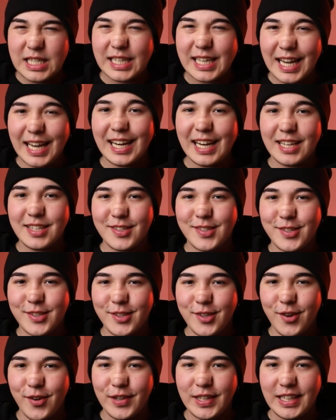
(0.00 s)
力
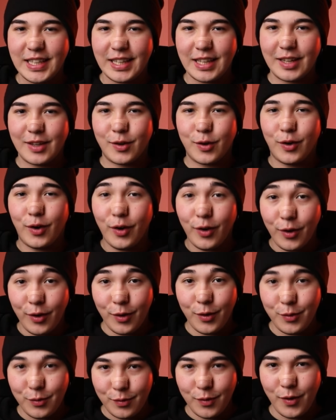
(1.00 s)
強い
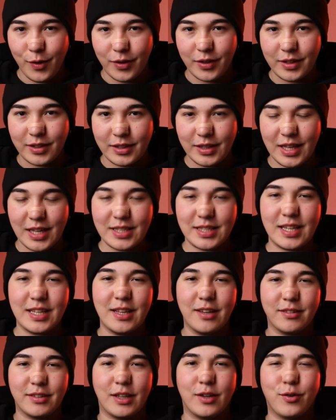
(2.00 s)
高音を出せ
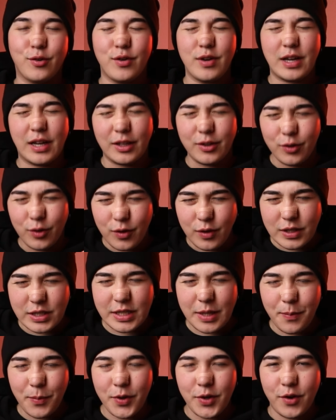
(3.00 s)
なくて声がどう
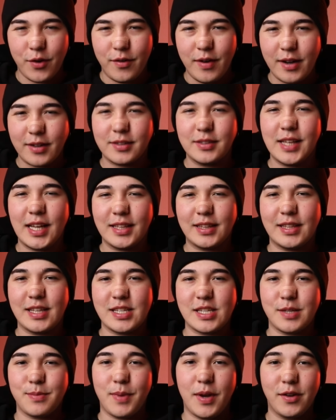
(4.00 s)
しても弱くなって
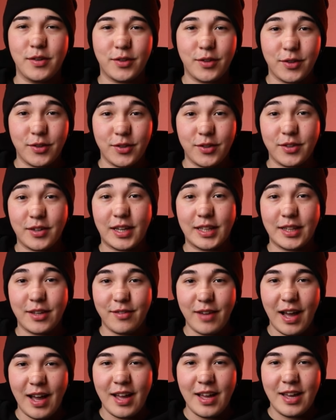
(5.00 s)
しまうという方
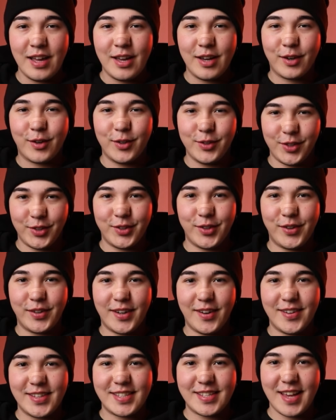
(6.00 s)
はこの動
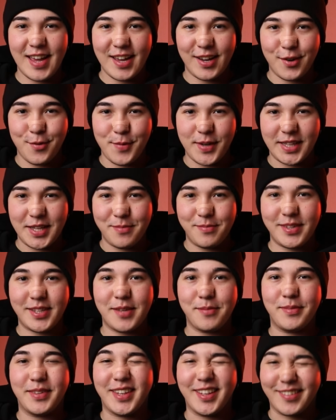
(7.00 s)
画を最後まで見
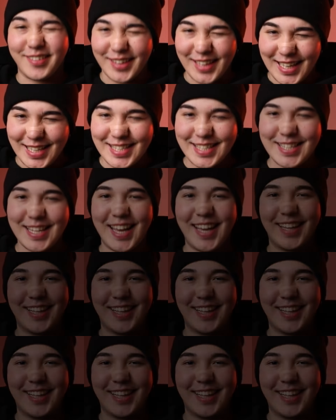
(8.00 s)
てみてくださ